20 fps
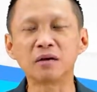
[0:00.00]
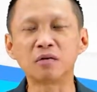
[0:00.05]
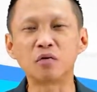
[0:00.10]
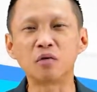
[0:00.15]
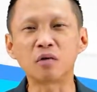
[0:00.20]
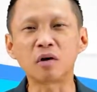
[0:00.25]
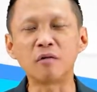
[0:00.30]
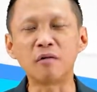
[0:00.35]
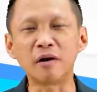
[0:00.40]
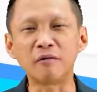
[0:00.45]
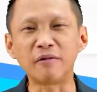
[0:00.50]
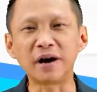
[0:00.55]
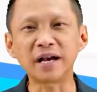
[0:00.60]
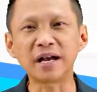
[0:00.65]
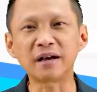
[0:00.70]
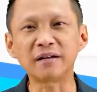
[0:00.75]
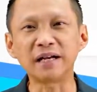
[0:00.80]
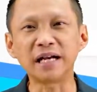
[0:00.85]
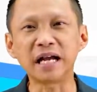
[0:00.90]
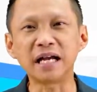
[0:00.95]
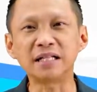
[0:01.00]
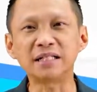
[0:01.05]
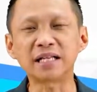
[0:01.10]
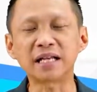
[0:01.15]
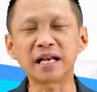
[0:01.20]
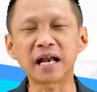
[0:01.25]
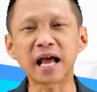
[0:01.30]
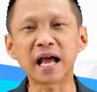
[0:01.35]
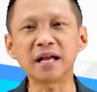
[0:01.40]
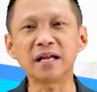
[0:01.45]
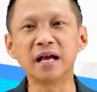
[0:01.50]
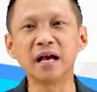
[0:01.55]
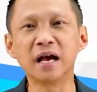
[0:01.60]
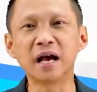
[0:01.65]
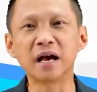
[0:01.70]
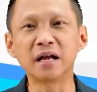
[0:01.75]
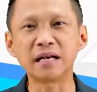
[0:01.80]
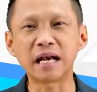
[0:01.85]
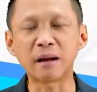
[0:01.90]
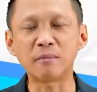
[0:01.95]
ครูก็หวังว่านักเรียนจะได้
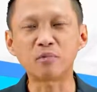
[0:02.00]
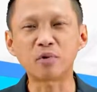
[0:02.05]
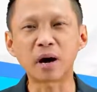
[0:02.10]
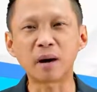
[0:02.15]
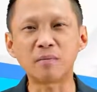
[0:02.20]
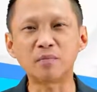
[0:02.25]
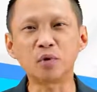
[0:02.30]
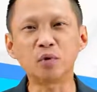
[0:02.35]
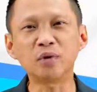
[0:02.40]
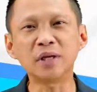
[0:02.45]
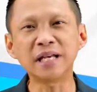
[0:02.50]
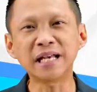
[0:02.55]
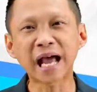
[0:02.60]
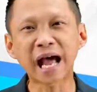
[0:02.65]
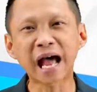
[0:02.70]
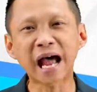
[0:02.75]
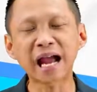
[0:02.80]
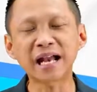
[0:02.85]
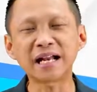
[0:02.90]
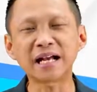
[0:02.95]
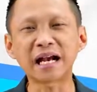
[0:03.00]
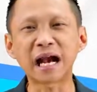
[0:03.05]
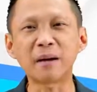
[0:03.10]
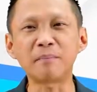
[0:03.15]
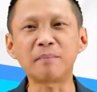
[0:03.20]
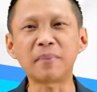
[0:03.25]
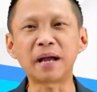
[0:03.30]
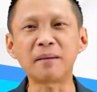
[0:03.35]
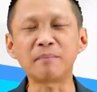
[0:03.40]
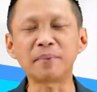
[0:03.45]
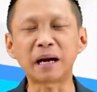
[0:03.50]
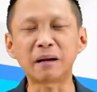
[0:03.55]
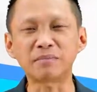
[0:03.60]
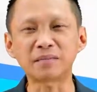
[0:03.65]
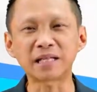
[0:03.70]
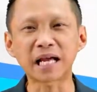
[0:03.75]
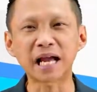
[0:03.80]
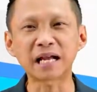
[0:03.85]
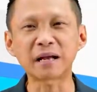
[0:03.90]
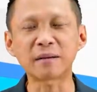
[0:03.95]
นำความรู้ที่ได้นะครับไปปรับ
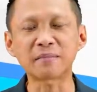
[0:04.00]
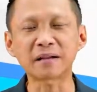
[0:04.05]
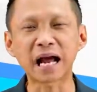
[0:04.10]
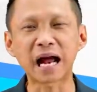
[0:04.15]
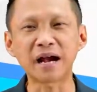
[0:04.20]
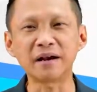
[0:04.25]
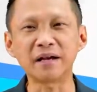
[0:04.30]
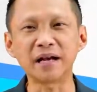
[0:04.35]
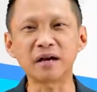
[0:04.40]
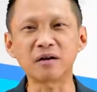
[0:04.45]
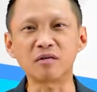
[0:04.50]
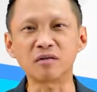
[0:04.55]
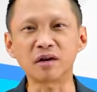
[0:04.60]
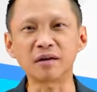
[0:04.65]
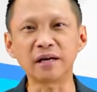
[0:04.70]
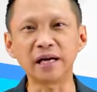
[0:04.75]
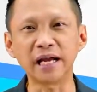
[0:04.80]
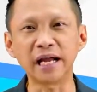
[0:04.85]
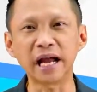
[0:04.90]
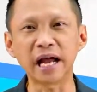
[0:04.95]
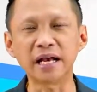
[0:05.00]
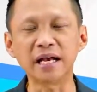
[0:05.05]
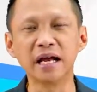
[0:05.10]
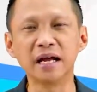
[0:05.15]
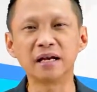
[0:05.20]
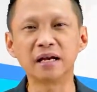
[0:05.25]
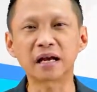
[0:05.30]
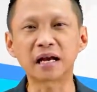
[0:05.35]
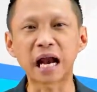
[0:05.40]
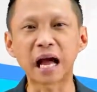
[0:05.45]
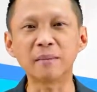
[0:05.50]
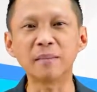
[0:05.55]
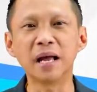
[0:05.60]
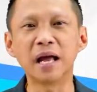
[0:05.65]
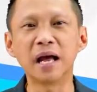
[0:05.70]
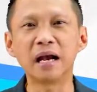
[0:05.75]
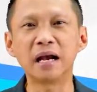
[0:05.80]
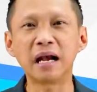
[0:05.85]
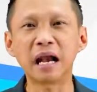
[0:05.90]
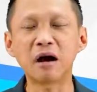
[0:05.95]
ใช้กับการเรียนของนักเรียนนะครับ
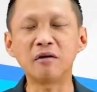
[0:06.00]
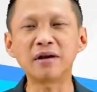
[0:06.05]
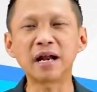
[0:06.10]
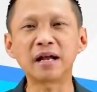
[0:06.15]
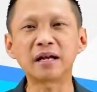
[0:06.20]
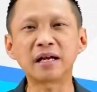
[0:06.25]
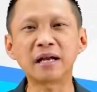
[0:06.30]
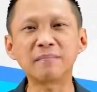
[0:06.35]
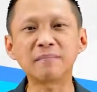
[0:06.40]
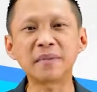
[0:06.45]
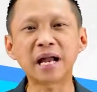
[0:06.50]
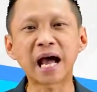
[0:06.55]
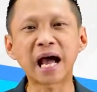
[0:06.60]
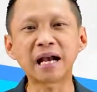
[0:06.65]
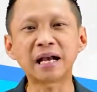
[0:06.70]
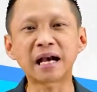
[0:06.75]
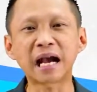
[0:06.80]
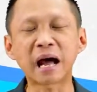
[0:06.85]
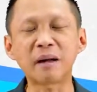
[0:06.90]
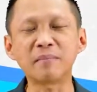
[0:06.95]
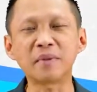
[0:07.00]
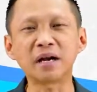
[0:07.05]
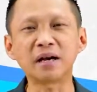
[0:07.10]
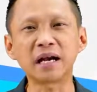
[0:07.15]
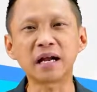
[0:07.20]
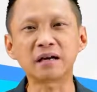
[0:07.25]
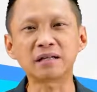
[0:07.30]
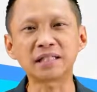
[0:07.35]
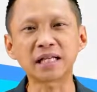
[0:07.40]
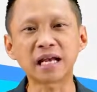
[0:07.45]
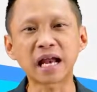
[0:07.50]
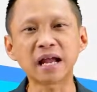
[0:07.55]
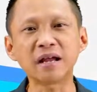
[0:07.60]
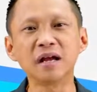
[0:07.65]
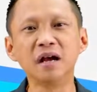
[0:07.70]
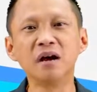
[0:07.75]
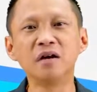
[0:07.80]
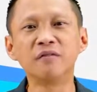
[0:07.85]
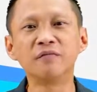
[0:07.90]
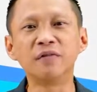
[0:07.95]
แล้วในคลิปหน้านะครับ นักเรียนก็จะได้
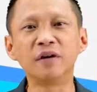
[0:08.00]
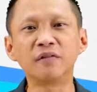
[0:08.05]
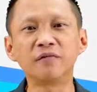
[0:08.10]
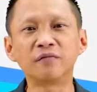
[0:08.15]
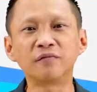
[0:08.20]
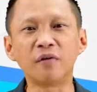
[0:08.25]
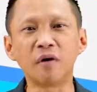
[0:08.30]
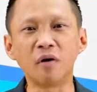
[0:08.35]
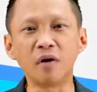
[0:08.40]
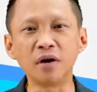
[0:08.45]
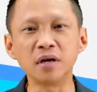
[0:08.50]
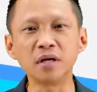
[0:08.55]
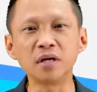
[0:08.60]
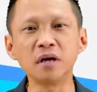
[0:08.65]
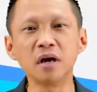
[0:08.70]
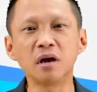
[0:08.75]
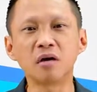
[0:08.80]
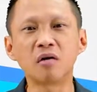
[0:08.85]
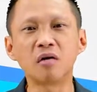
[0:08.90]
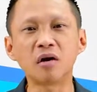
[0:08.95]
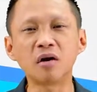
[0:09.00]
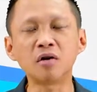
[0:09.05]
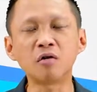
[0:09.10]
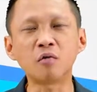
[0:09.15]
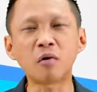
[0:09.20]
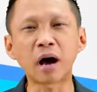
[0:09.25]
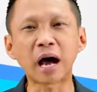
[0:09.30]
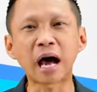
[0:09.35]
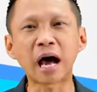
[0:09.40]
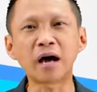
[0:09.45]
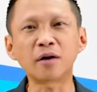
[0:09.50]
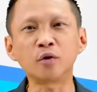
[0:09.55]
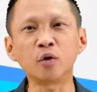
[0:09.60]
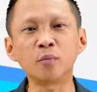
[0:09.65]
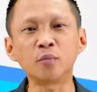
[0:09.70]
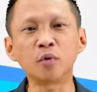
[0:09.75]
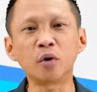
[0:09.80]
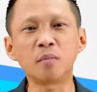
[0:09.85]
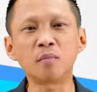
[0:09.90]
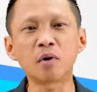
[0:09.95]
ฝึกฝน ค้นคว้าร
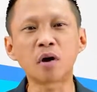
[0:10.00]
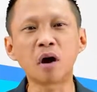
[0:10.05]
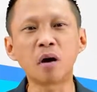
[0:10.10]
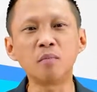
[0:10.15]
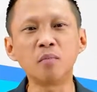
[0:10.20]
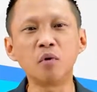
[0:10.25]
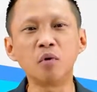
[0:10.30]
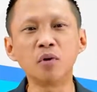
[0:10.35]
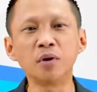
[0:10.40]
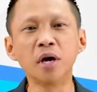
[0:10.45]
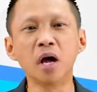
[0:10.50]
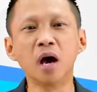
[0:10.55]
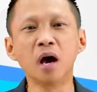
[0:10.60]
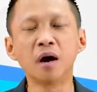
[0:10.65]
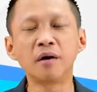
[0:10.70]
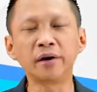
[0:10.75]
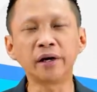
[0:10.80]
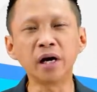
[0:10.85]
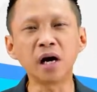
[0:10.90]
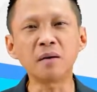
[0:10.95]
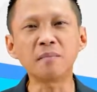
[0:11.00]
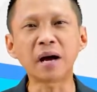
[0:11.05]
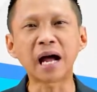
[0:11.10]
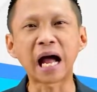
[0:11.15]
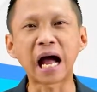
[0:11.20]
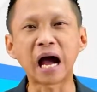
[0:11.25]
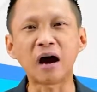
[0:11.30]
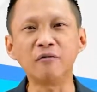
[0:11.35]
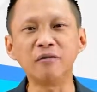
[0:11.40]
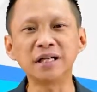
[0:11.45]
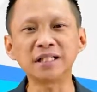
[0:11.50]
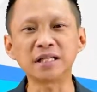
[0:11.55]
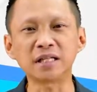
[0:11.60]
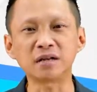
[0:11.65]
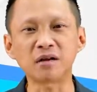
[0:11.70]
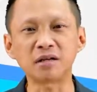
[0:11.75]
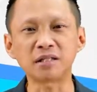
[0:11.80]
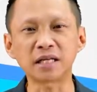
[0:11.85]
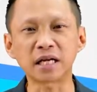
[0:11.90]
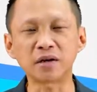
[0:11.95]
วบรวมข้อมูลเรื่องมหาเวสสั
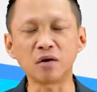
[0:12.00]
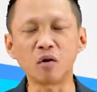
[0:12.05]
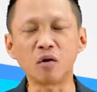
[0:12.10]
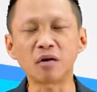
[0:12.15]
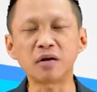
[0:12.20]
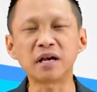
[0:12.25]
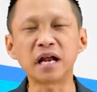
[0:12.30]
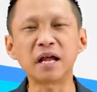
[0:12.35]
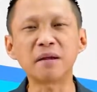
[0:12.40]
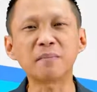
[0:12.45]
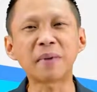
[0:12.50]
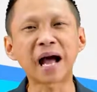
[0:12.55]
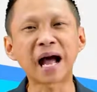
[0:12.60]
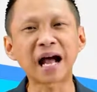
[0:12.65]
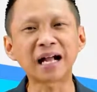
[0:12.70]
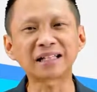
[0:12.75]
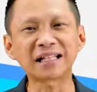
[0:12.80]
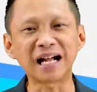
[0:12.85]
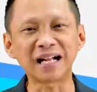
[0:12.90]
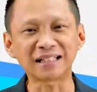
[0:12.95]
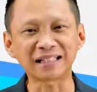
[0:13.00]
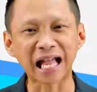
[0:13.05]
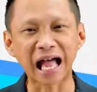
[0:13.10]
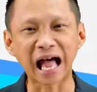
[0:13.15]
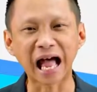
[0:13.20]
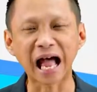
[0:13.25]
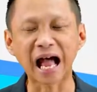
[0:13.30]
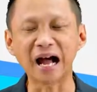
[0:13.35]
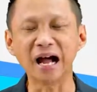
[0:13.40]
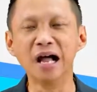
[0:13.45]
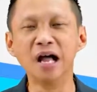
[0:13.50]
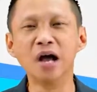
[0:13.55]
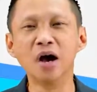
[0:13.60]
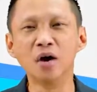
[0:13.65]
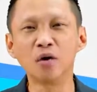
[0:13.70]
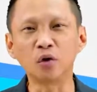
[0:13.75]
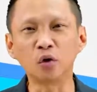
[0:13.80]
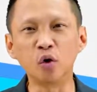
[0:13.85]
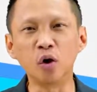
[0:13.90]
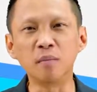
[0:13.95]
นดรชาดกในภาคต่างๆ
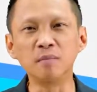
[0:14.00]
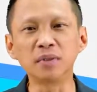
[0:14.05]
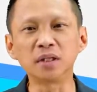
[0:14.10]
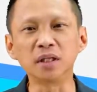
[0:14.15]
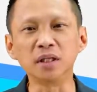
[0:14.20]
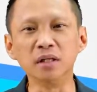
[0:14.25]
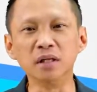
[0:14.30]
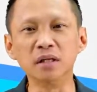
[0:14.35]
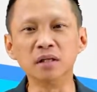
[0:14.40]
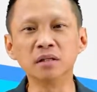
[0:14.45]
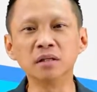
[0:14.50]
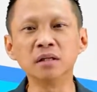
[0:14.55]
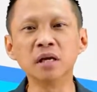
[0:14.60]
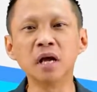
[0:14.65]
รวมถึง